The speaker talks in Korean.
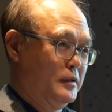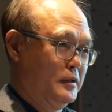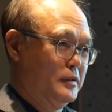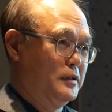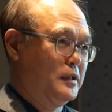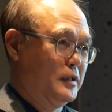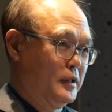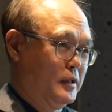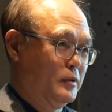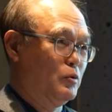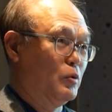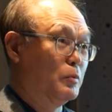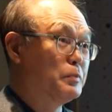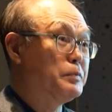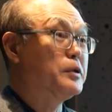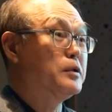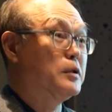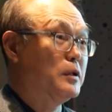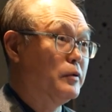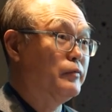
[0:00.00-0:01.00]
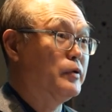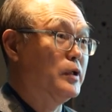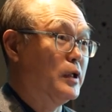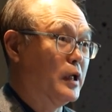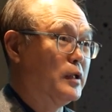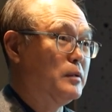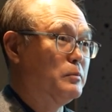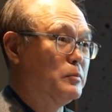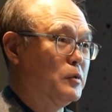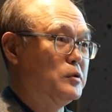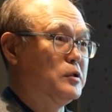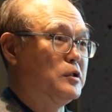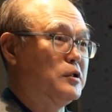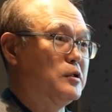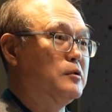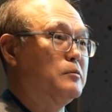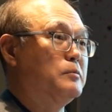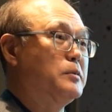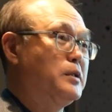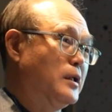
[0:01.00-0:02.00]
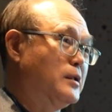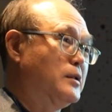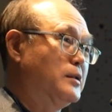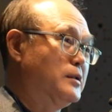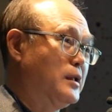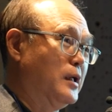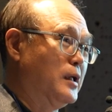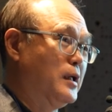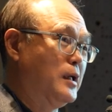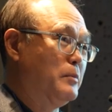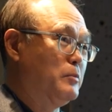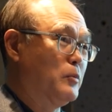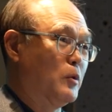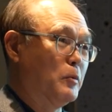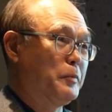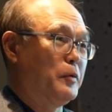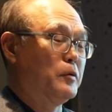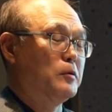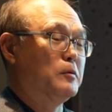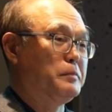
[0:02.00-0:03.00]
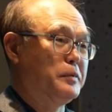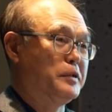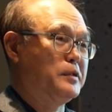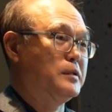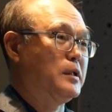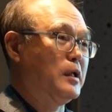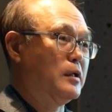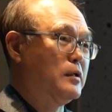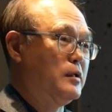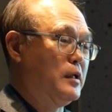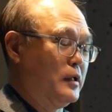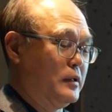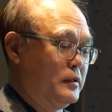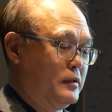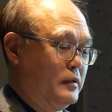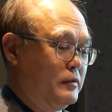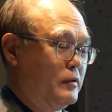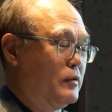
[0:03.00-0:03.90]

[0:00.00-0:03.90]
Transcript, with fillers: 이제 높이기 위한 뭐 지금이나 그때나 목표는 비슷한 것 같아요.